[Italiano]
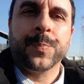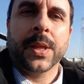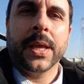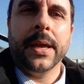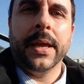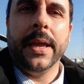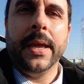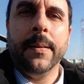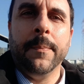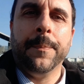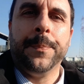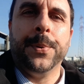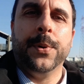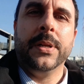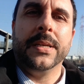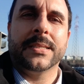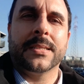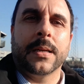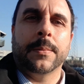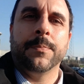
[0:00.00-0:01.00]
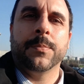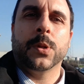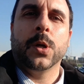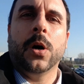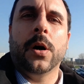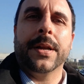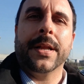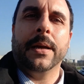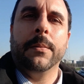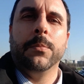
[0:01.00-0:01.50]
Empoli,
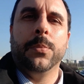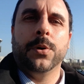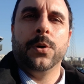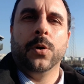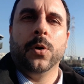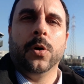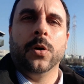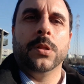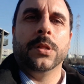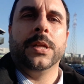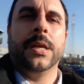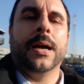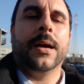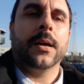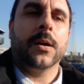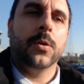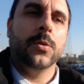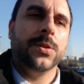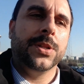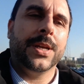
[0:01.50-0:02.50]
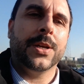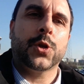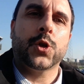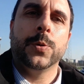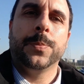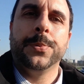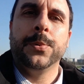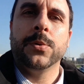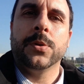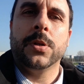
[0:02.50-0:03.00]
Sampdoria e Bologna, con 10
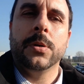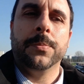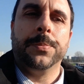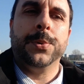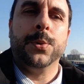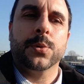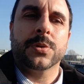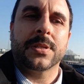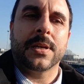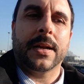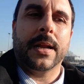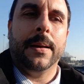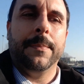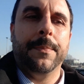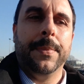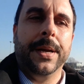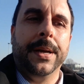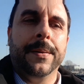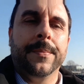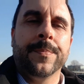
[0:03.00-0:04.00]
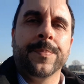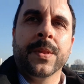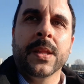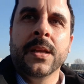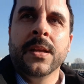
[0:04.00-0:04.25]
punti in più sarebbe